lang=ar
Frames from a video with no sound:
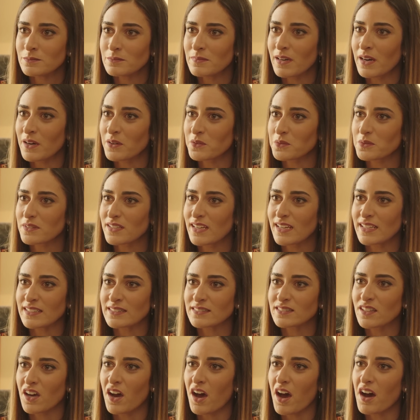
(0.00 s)
معقوله
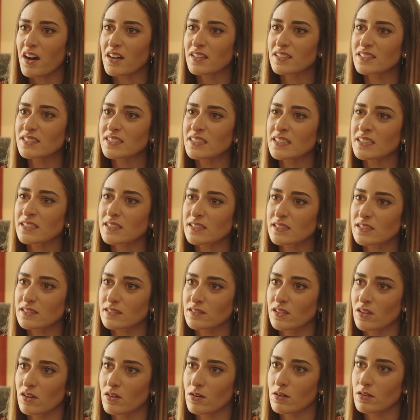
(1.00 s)
انت حقير
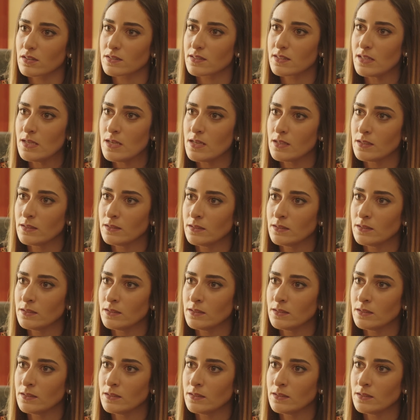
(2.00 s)
للدرجه دي